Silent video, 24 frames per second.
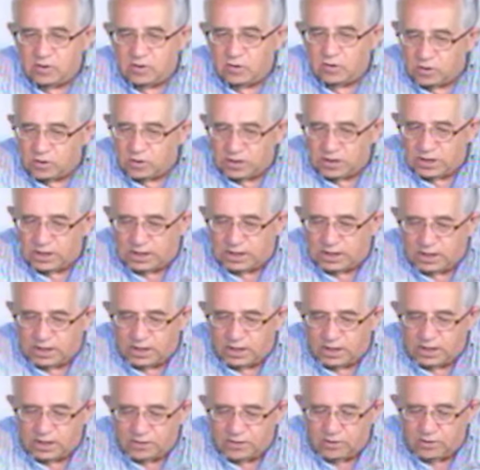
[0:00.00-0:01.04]
con
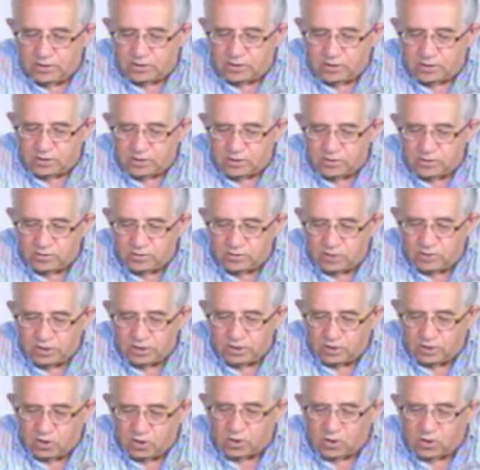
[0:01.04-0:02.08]
lógica o
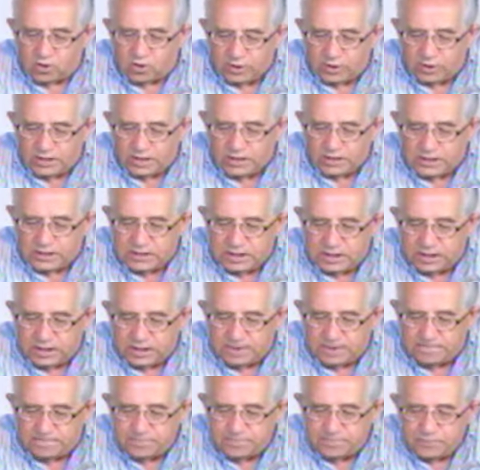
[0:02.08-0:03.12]
con,
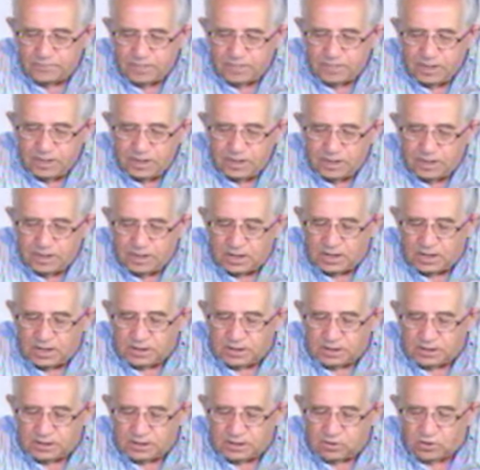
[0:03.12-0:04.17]
coherencia.
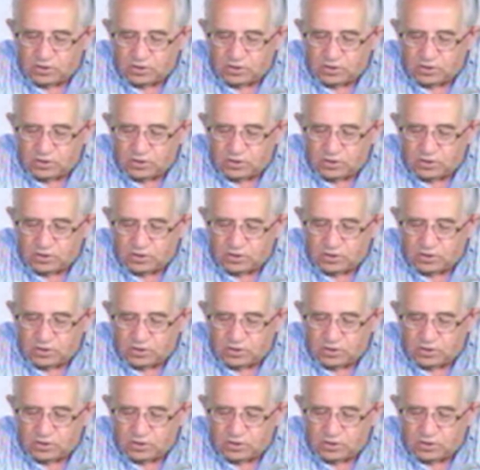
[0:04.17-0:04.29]
Eh,